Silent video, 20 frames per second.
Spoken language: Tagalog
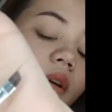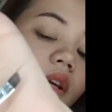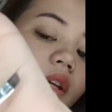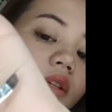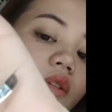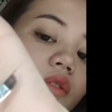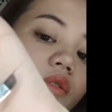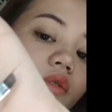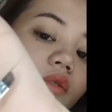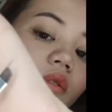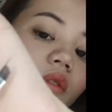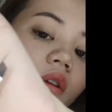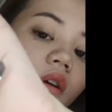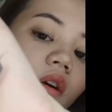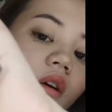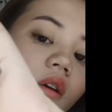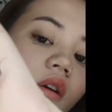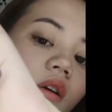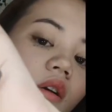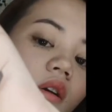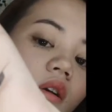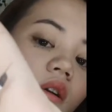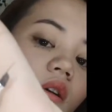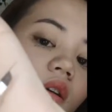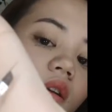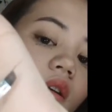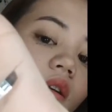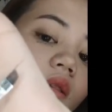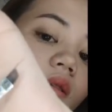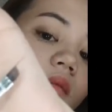Medyo nag
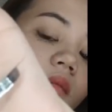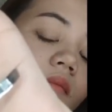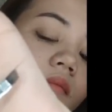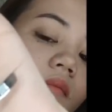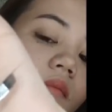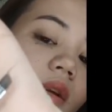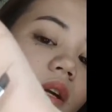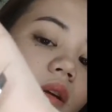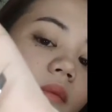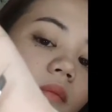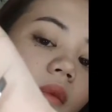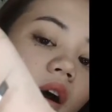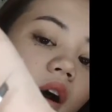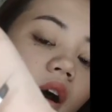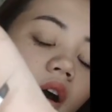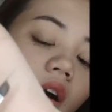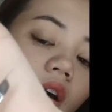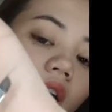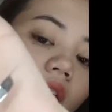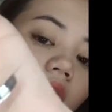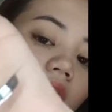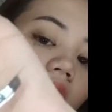may mga